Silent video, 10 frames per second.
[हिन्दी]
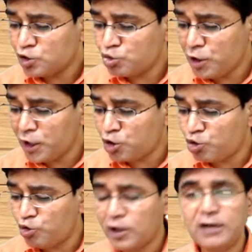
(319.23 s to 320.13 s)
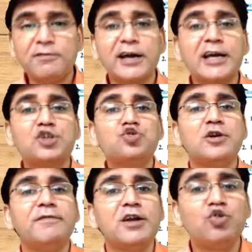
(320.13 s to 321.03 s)
तो ये 12
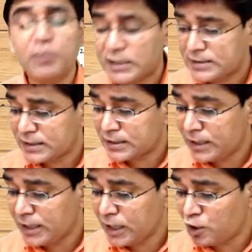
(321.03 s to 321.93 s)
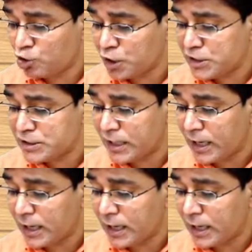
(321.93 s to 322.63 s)
एक्चुअल वैल्यू मान सकते हैं और इसे